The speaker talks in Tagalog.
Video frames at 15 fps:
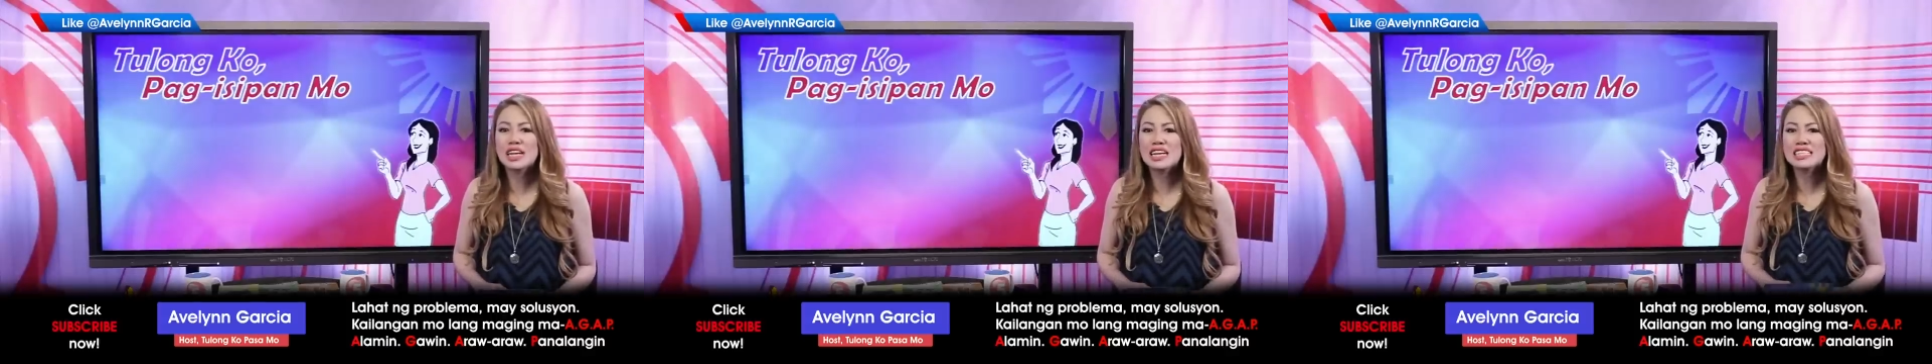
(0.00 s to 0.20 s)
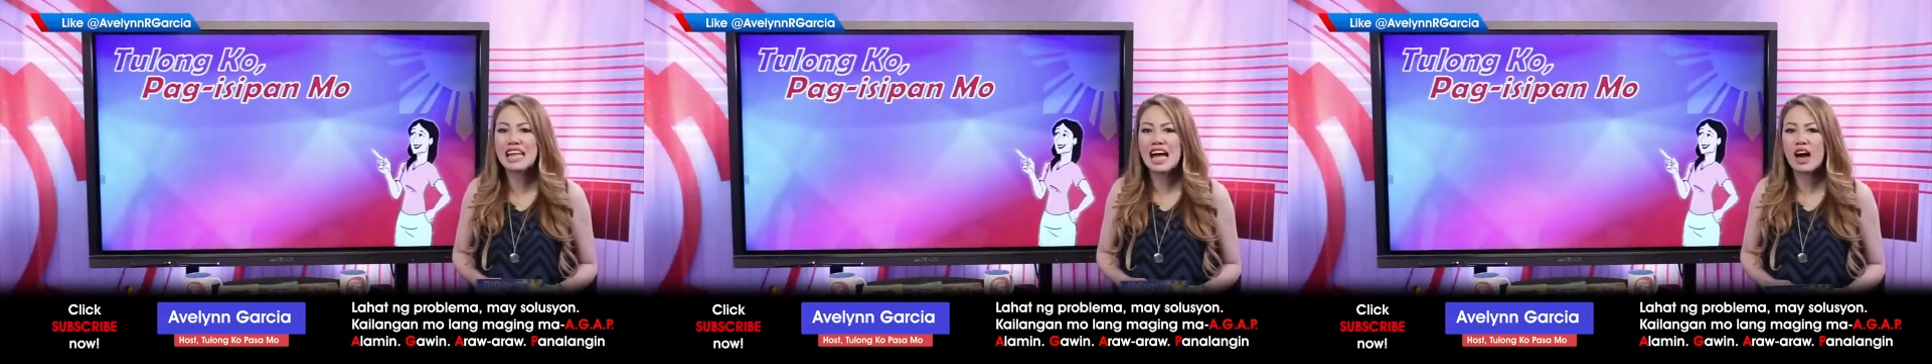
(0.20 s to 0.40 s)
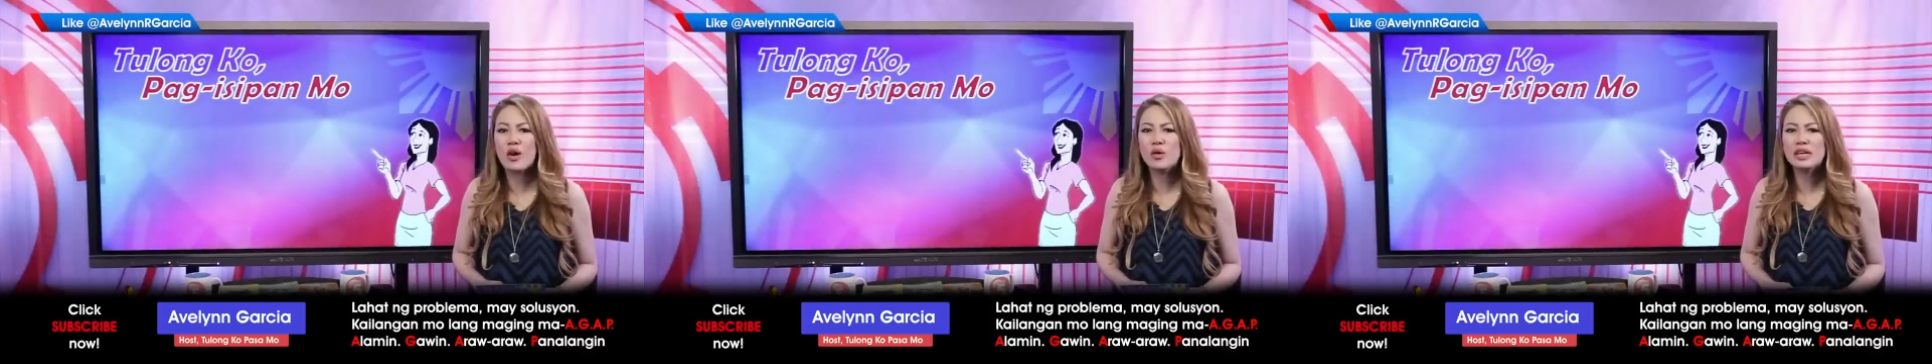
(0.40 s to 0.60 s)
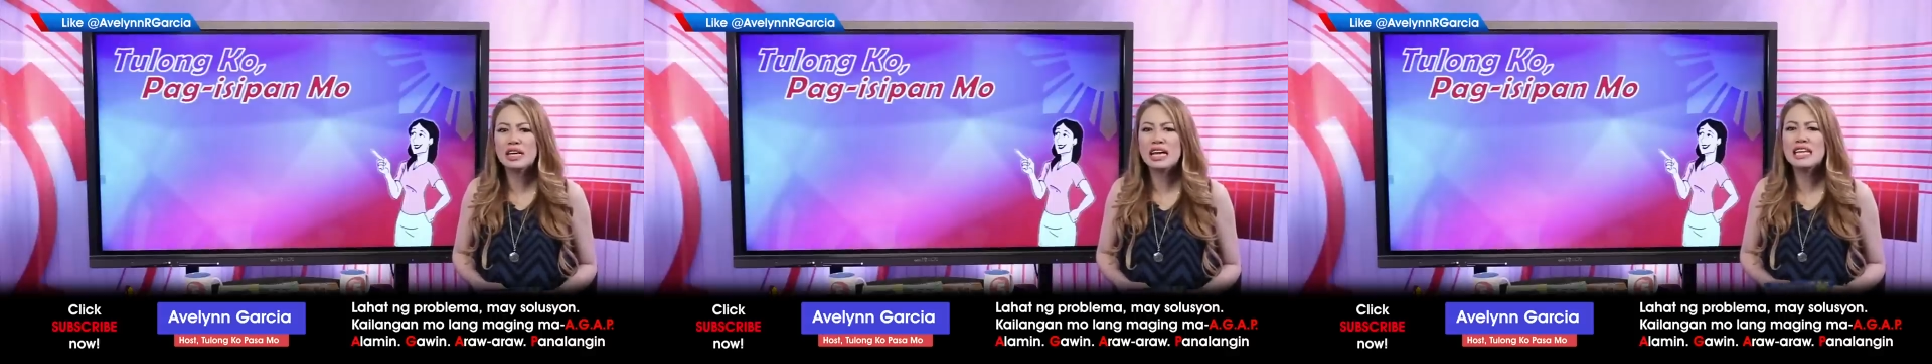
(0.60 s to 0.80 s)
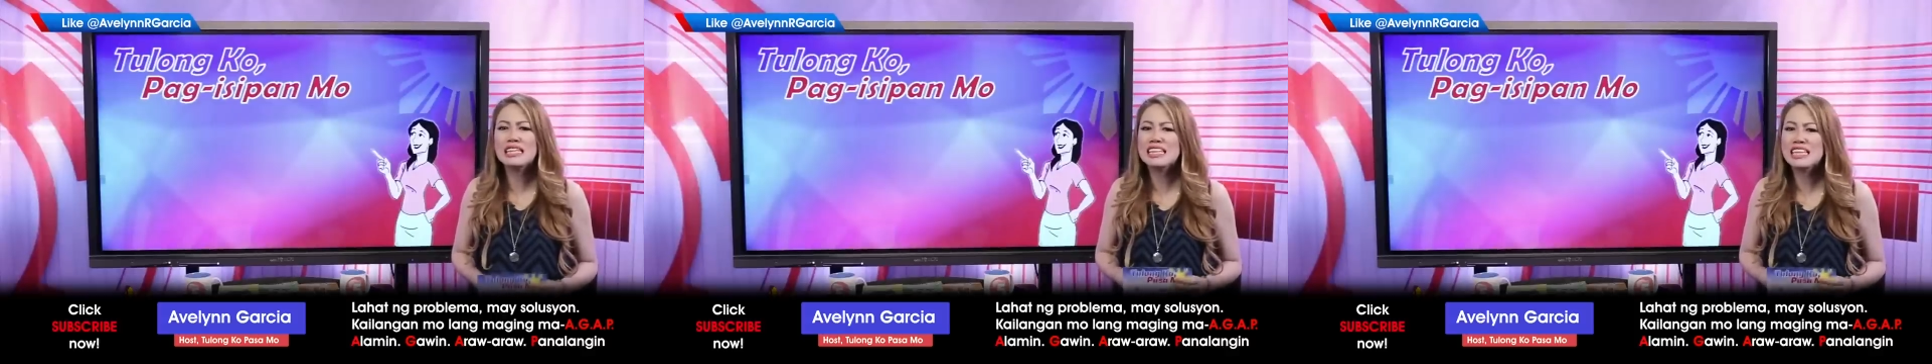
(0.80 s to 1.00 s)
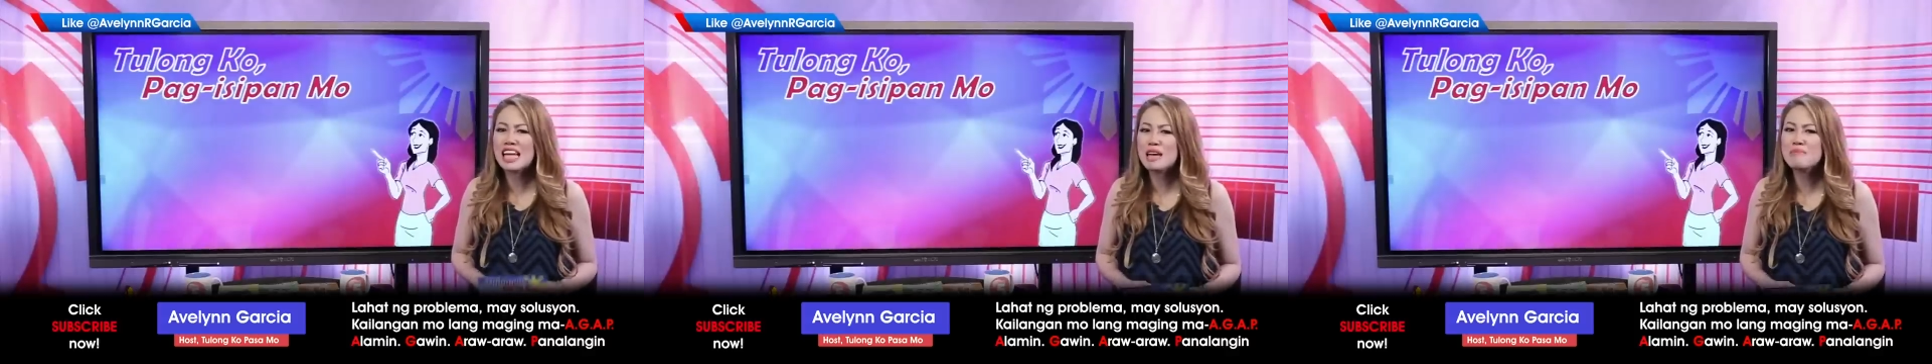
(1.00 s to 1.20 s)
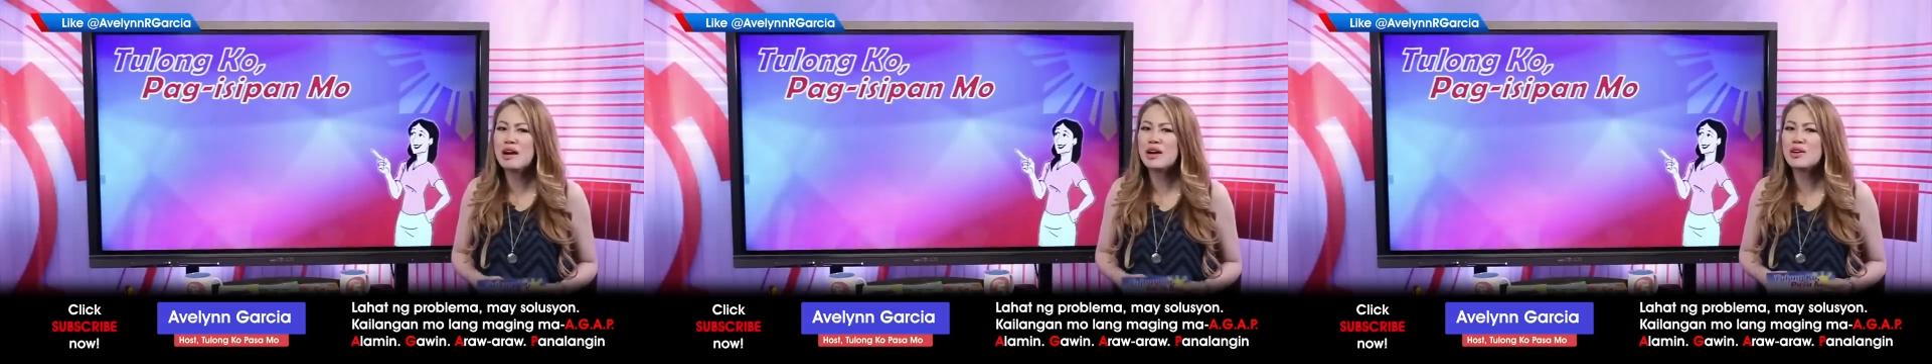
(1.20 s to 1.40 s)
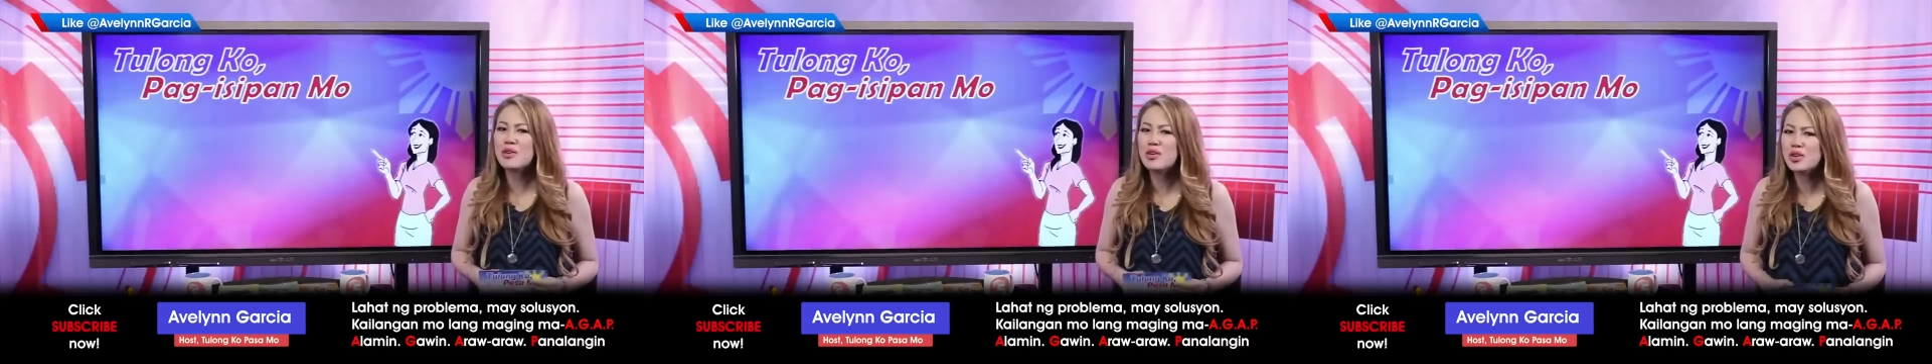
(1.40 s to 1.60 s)
kang taong hindi
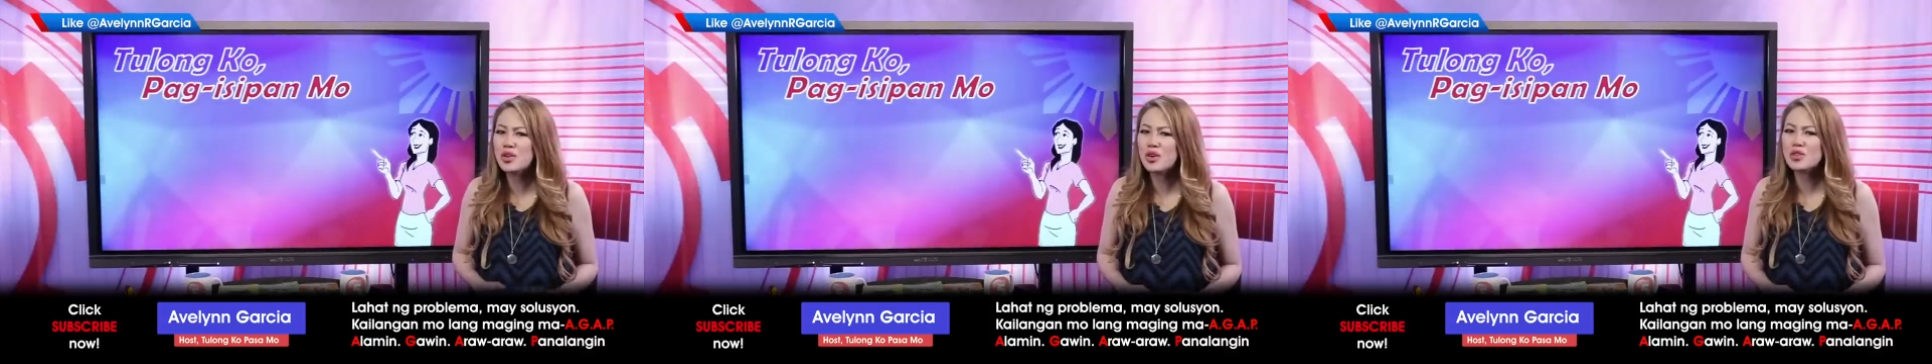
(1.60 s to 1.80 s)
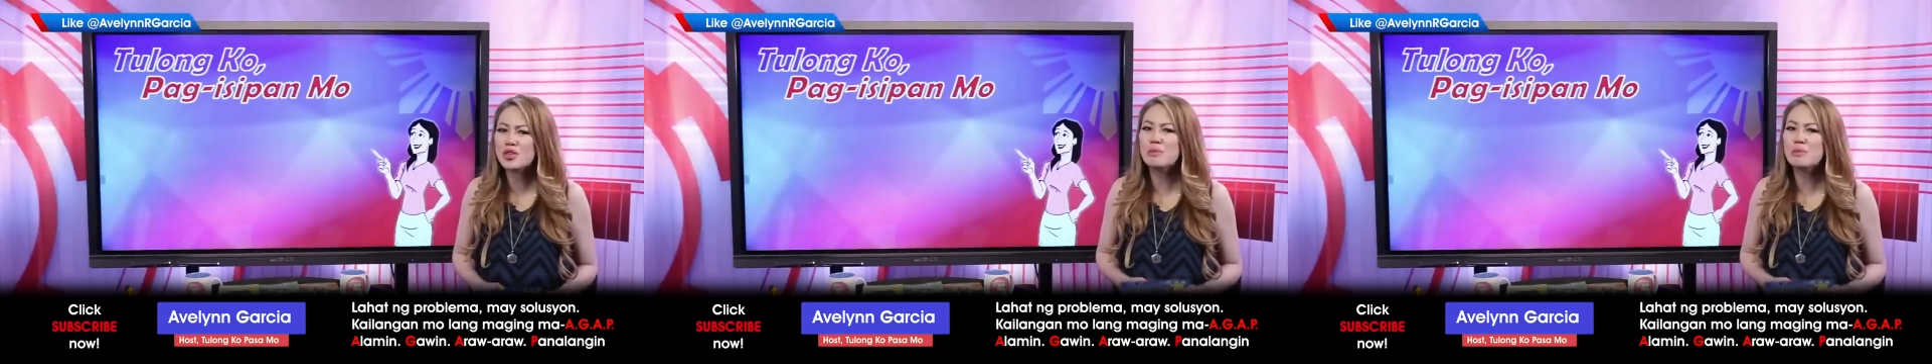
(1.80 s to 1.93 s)
marunong